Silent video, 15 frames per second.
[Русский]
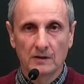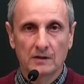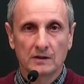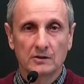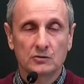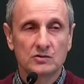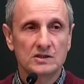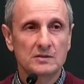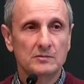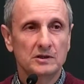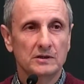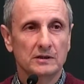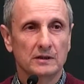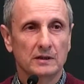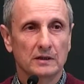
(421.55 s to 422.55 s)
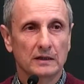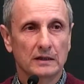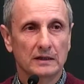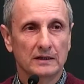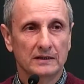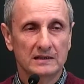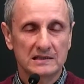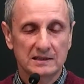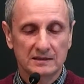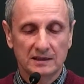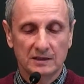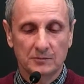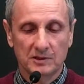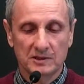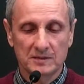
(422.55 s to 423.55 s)
И, друзья мои, если
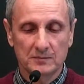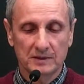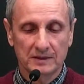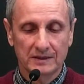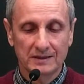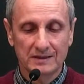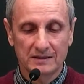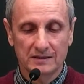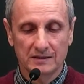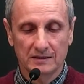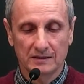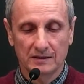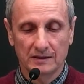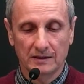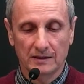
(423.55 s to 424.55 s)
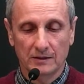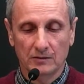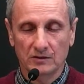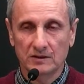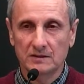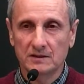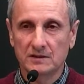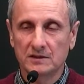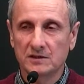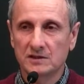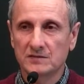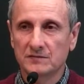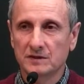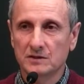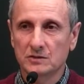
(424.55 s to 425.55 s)
так посмотреть на вот эти
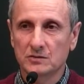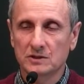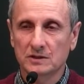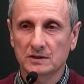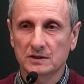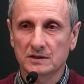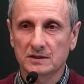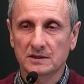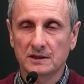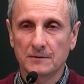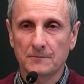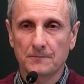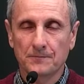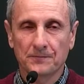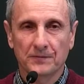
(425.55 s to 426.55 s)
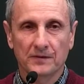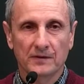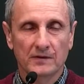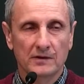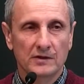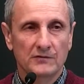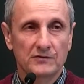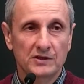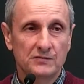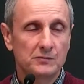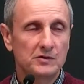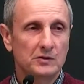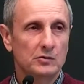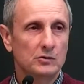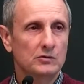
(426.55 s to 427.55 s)
действия Иисуса Христа, ведь
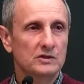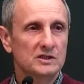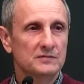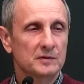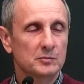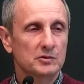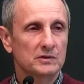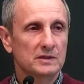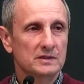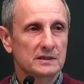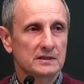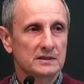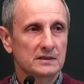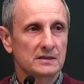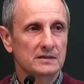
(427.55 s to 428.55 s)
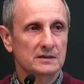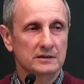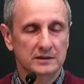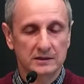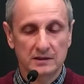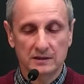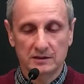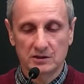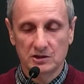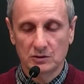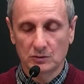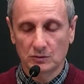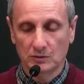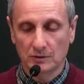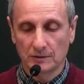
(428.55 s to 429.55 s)
мог Он свободно сказать ей,
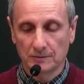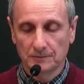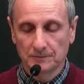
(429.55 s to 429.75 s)
что